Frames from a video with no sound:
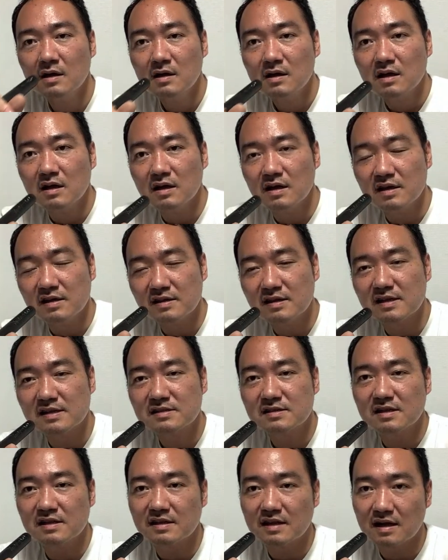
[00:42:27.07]
えいらし
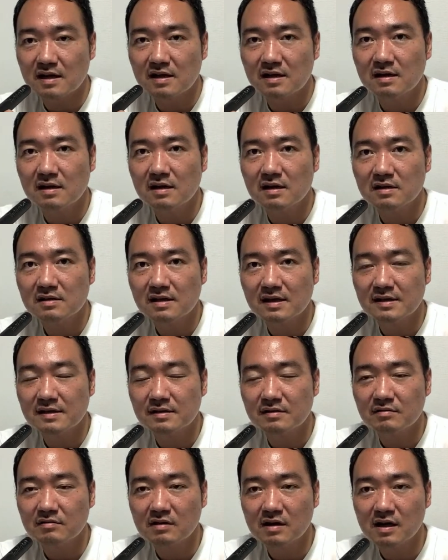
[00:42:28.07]
てたあ代
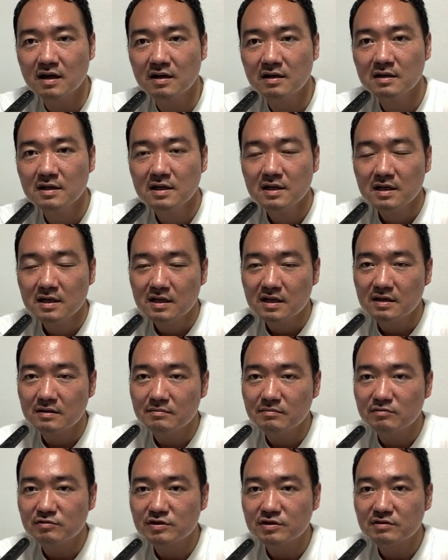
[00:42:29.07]
表が、え
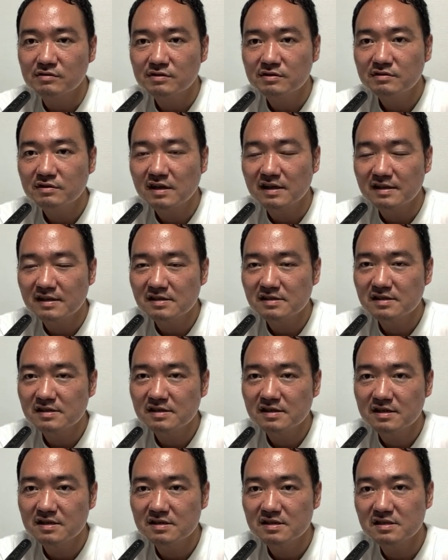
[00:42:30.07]
もうそういう悲しい
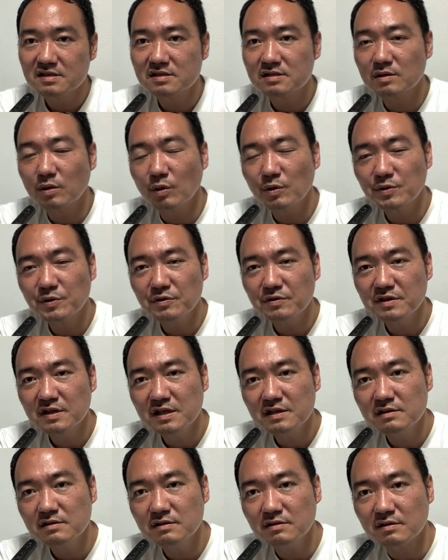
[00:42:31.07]
現実東京にい
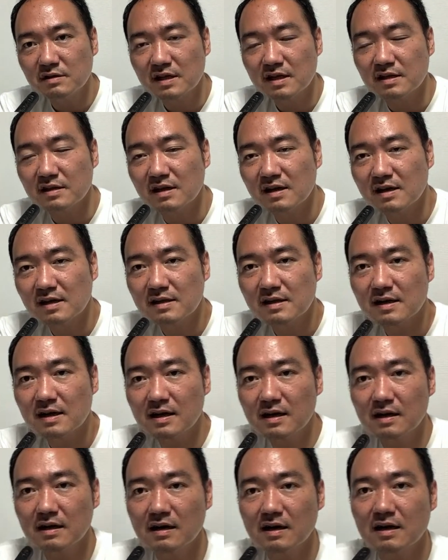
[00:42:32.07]
るとねなかな
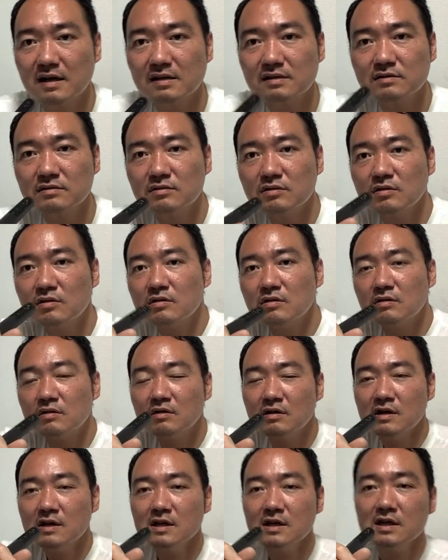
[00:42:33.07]
かあ
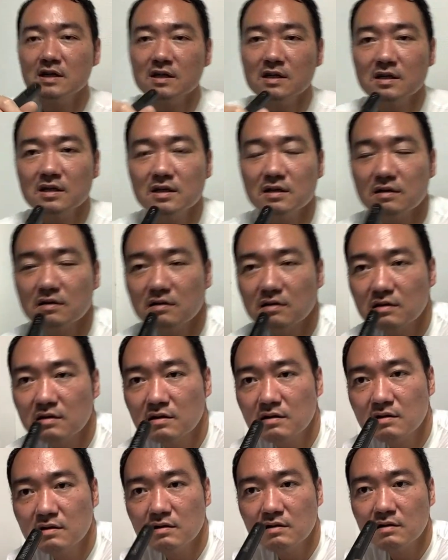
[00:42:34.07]

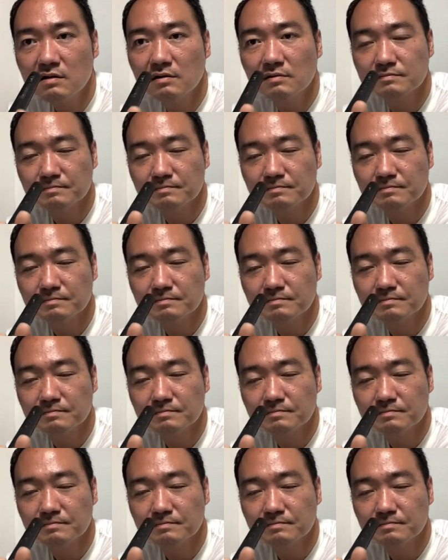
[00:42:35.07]
のー、